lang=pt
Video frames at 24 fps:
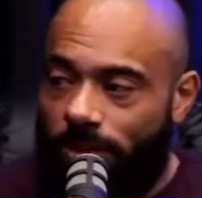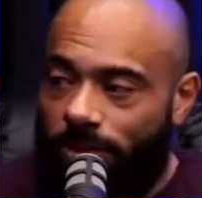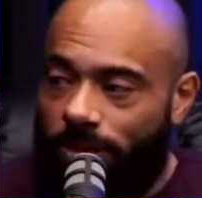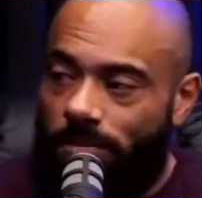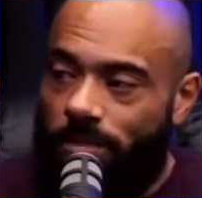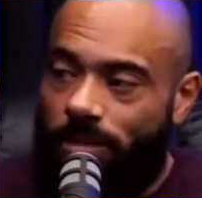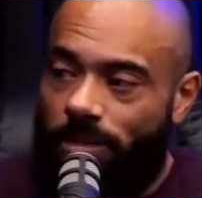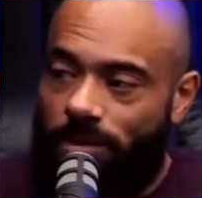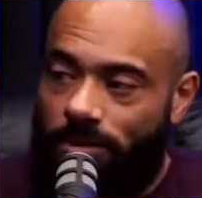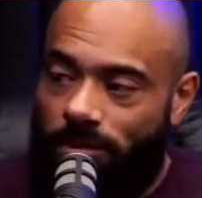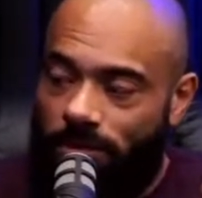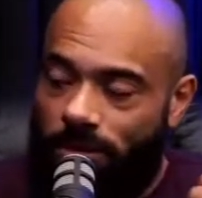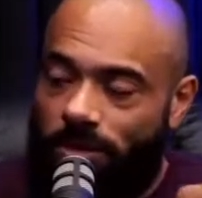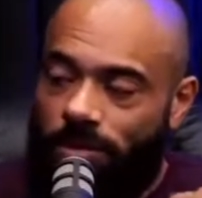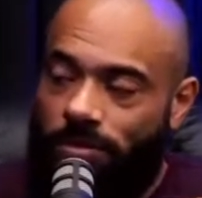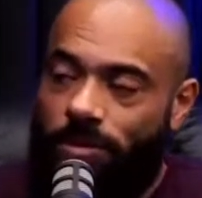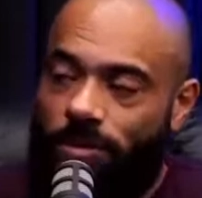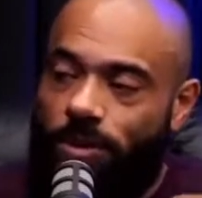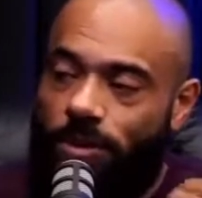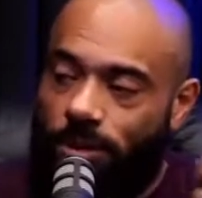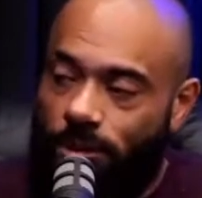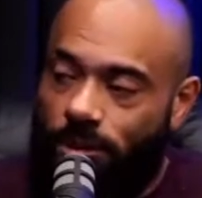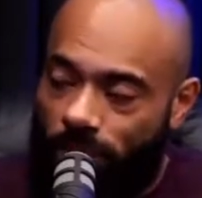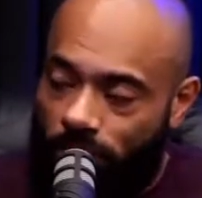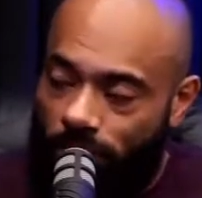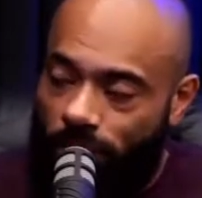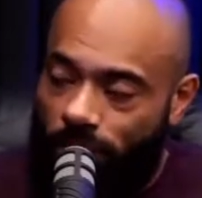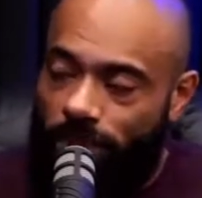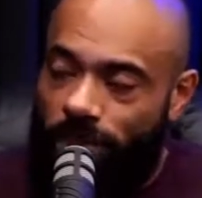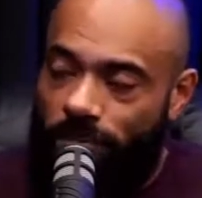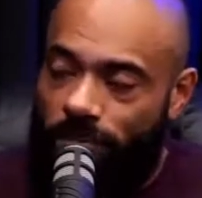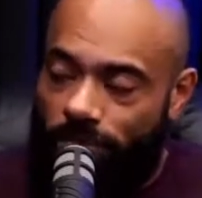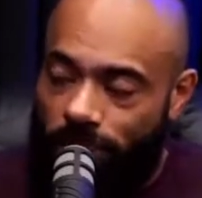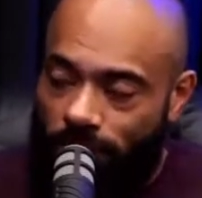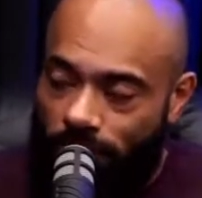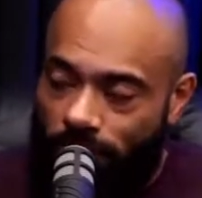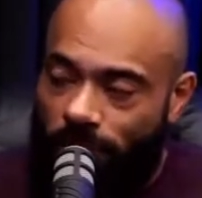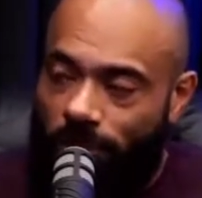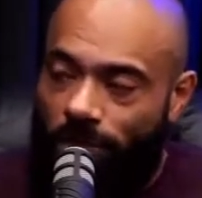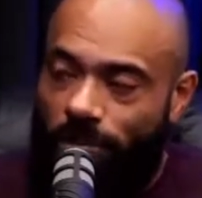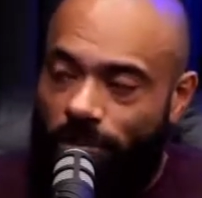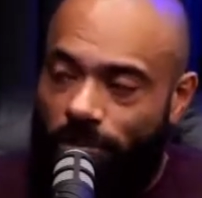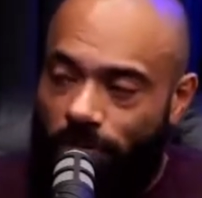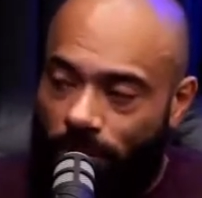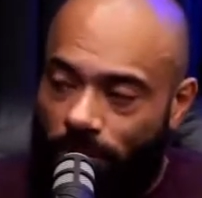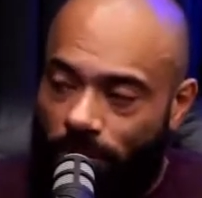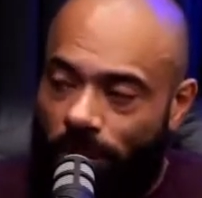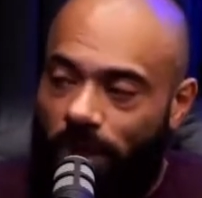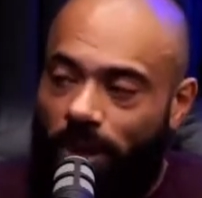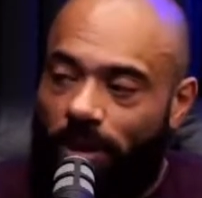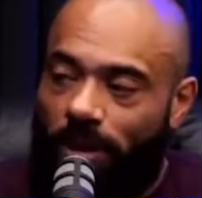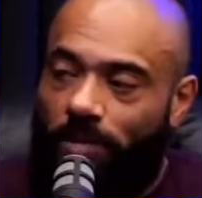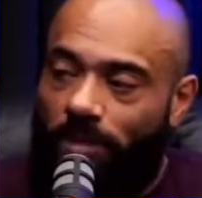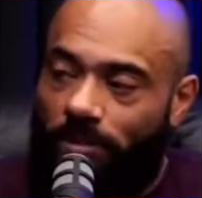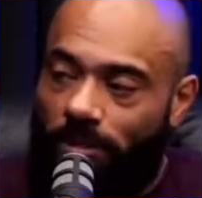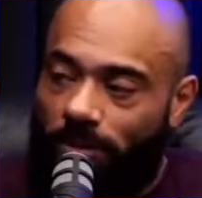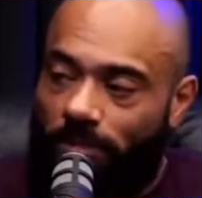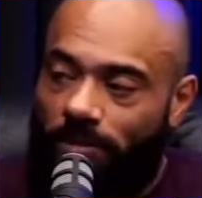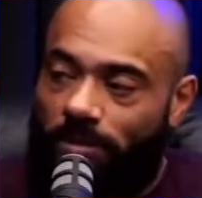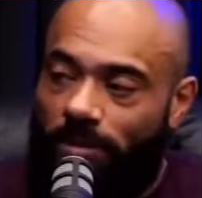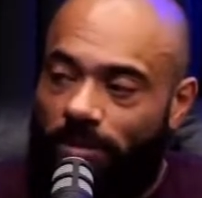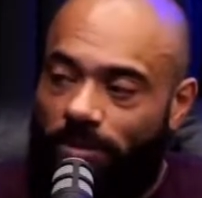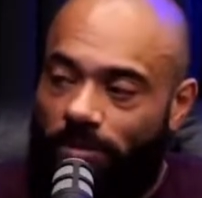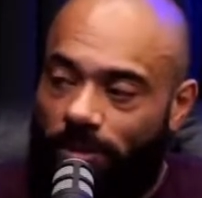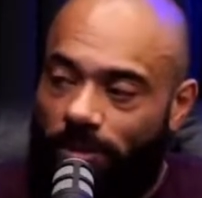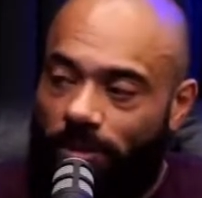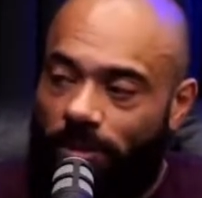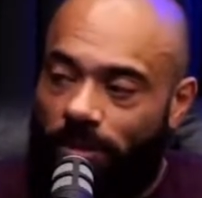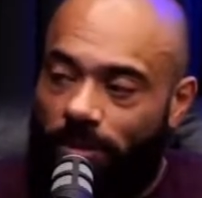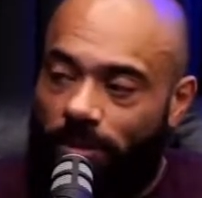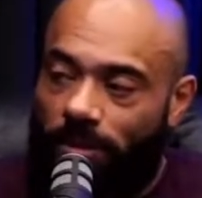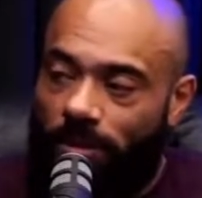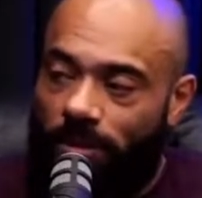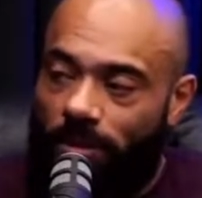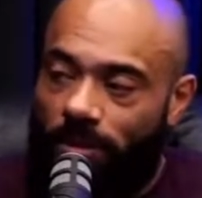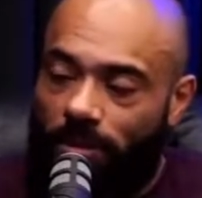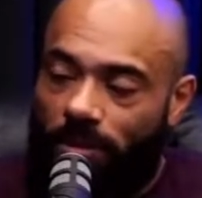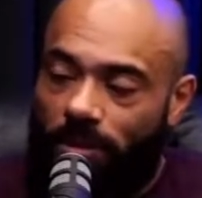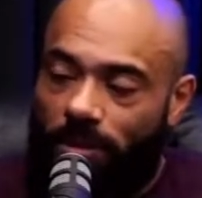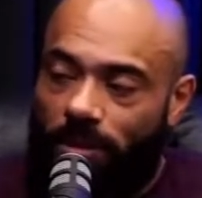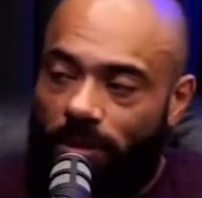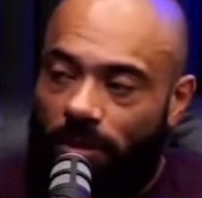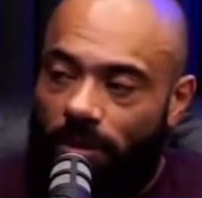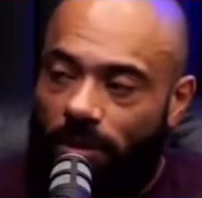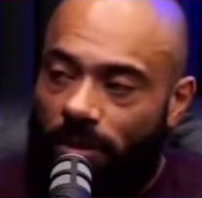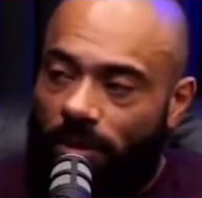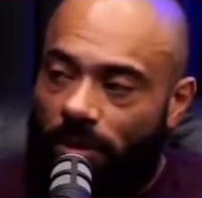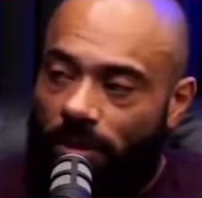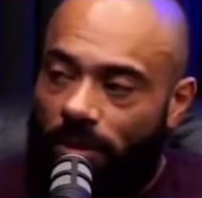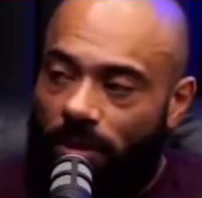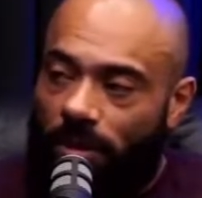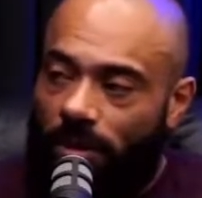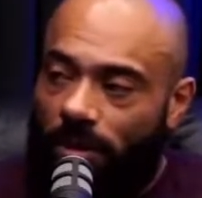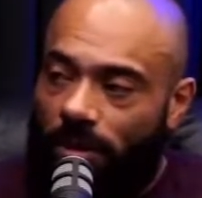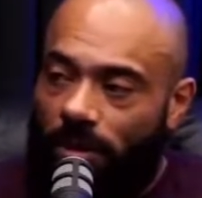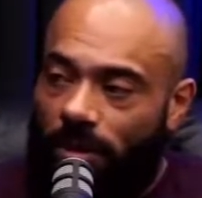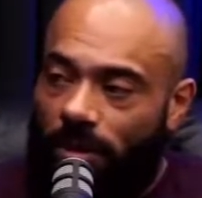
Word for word: depois de 2022 eu vou ter outro programa para fazer. Cara, tu